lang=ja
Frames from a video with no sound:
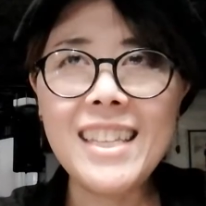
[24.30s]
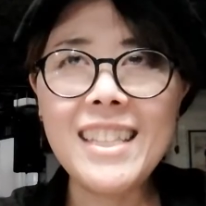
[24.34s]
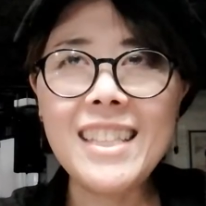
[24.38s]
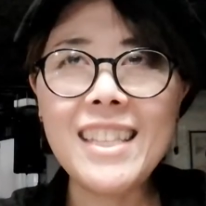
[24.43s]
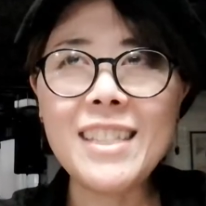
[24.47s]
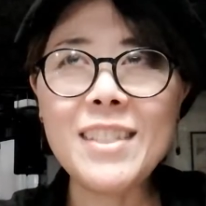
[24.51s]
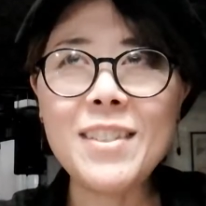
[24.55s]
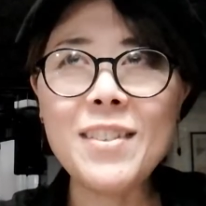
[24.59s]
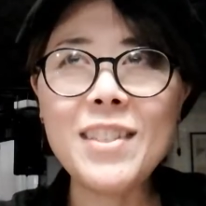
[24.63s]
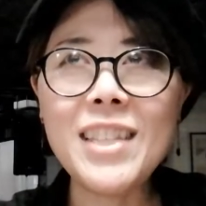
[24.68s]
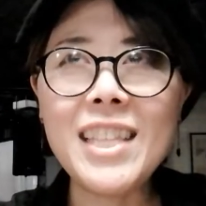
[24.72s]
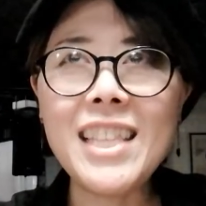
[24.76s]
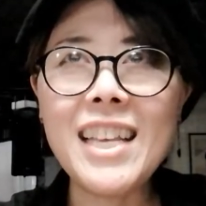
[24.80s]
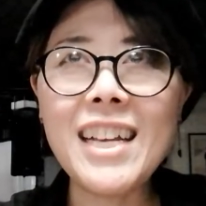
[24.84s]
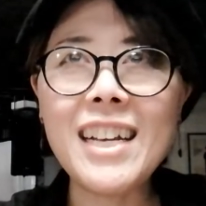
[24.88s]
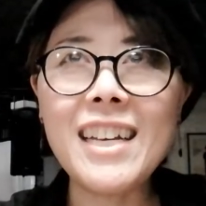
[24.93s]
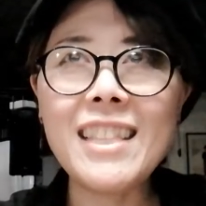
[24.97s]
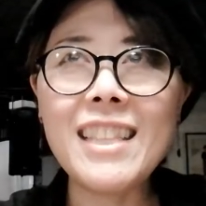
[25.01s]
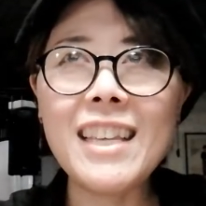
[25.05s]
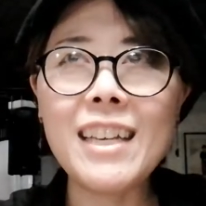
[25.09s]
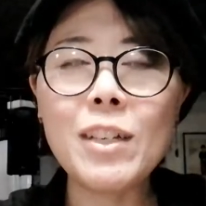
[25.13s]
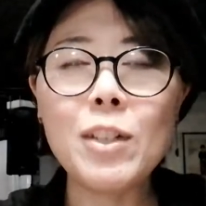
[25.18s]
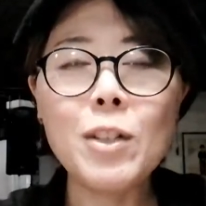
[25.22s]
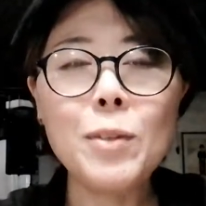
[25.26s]
でそんな
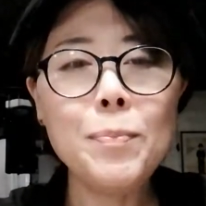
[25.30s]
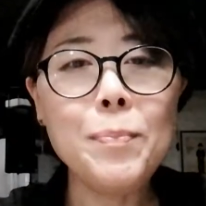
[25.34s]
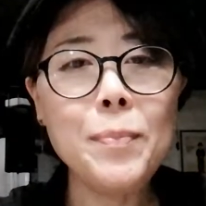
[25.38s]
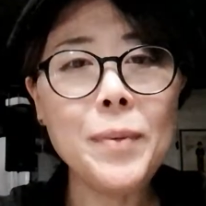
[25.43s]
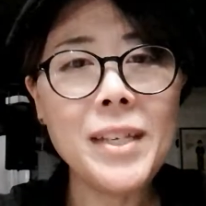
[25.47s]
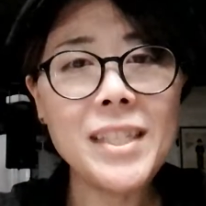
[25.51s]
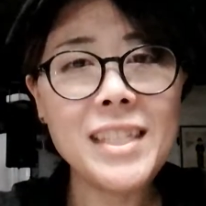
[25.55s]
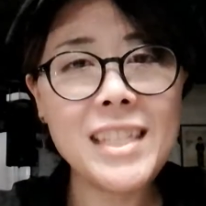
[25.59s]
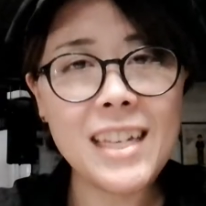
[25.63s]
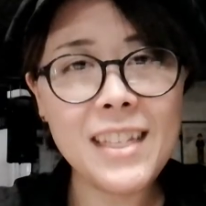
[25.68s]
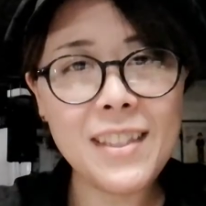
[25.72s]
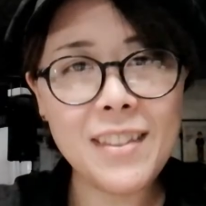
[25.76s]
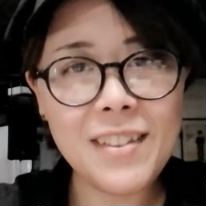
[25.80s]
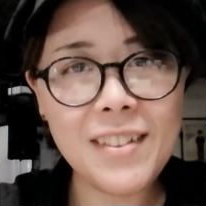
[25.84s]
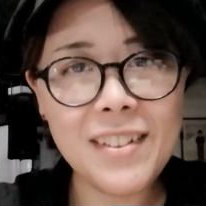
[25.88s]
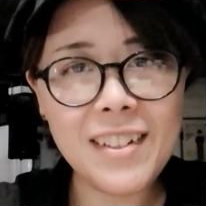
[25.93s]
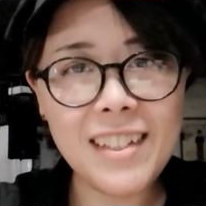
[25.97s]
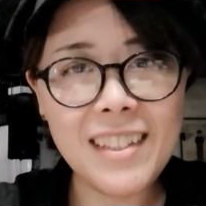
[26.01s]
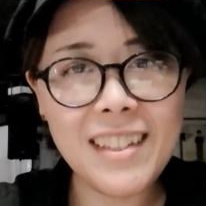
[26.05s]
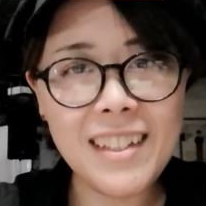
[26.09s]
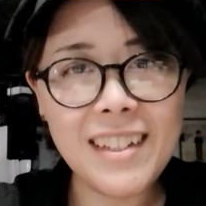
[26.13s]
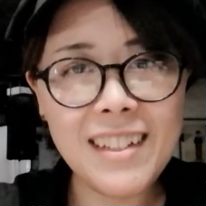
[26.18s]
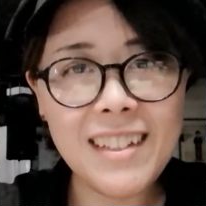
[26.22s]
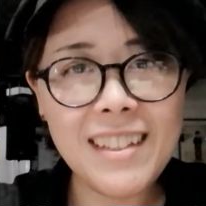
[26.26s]
中でグッピーさんという
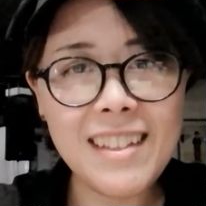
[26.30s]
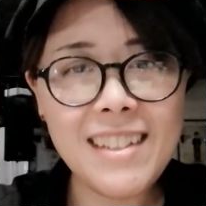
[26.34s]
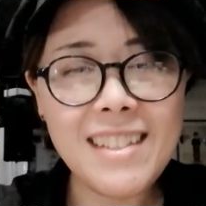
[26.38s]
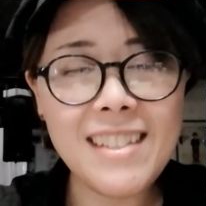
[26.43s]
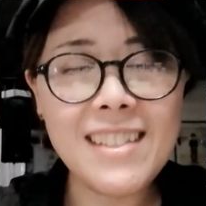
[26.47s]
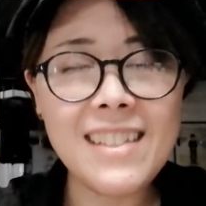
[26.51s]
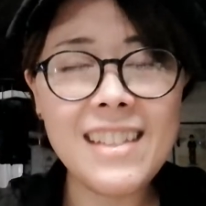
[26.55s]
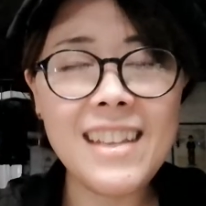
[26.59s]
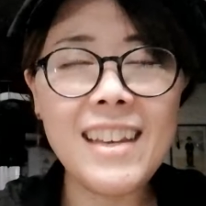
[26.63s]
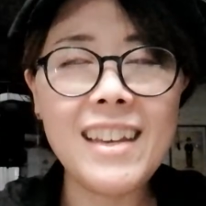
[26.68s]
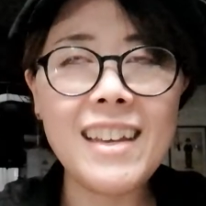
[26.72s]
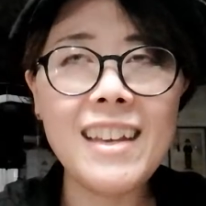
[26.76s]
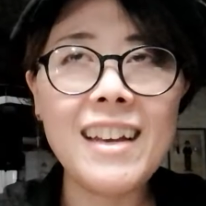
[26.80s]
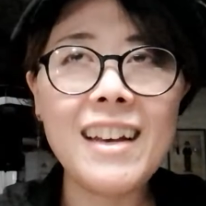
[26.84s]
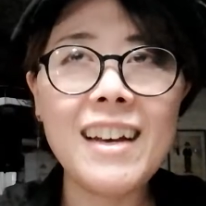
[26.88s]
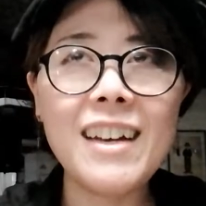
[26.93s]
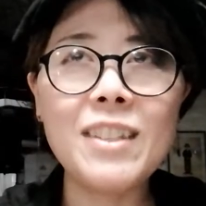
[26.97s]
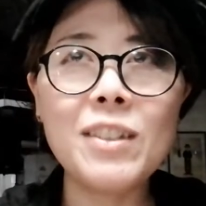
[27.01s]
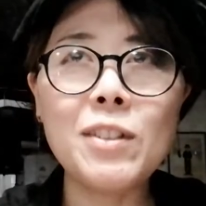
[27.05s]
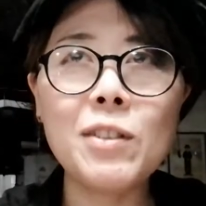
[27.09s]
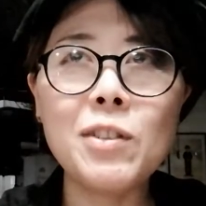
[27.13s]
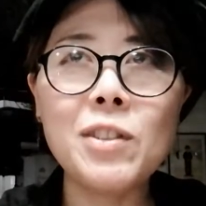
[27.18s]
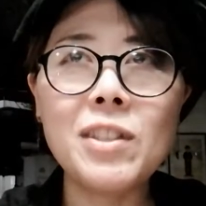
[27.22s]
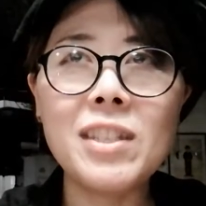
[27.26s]
方がですね
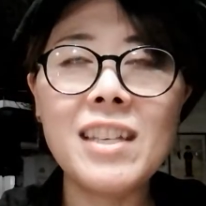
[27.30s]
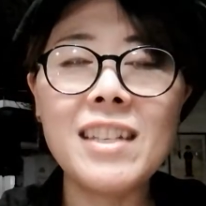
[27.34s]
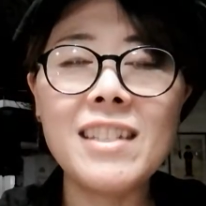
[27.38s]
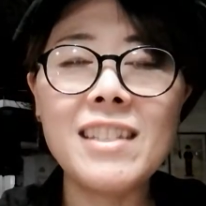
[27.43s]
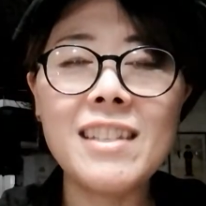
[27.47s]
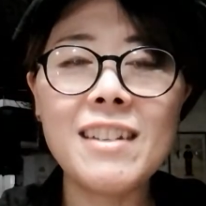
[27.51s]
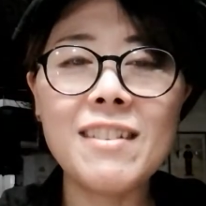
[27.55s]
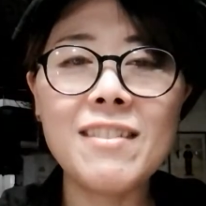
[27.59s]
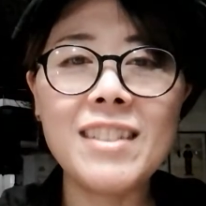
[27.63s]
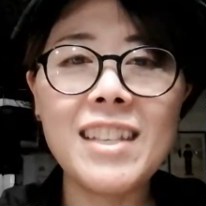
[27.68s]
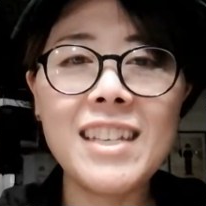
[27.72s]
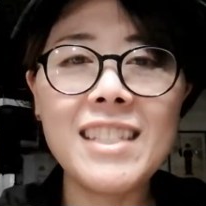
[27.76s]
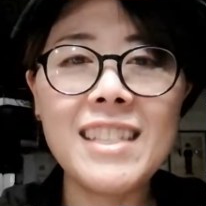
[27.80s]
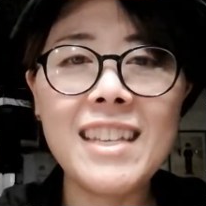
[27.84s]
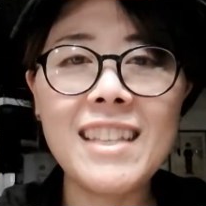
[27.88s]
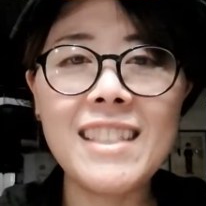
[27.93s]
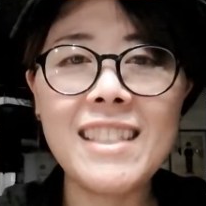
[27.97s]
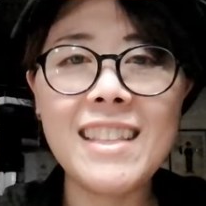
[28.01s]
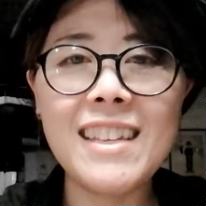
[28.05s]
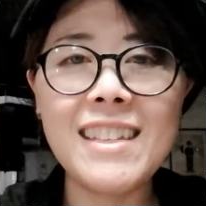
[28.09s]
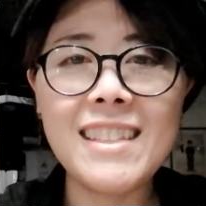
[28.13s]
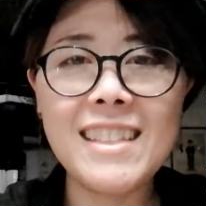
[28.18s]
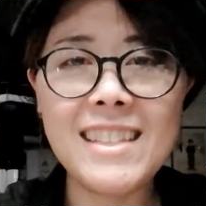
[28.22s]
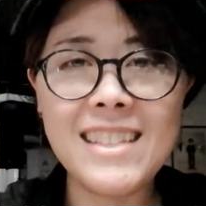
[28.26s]
あの出演してくだ
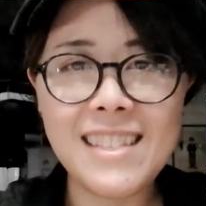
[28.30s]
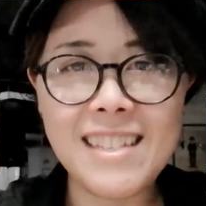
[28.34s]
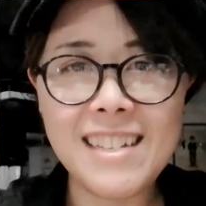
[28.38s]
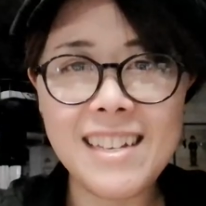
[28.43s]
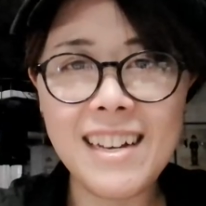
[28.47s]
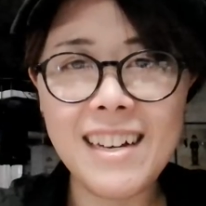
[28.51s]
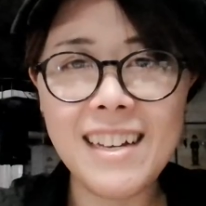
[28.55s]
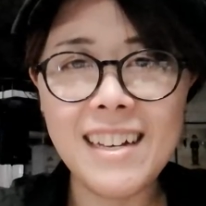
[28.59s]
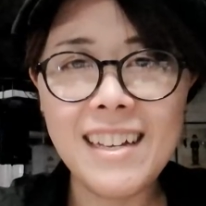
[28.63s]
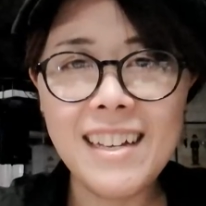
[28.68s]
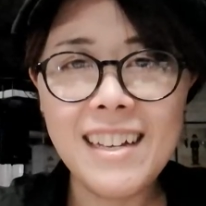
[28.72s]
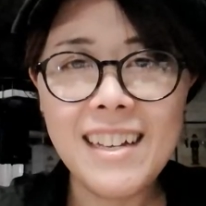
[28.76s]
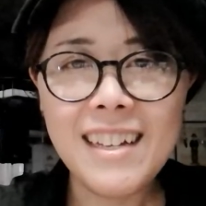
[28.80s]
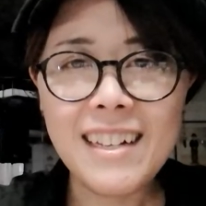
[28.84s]
さったんですが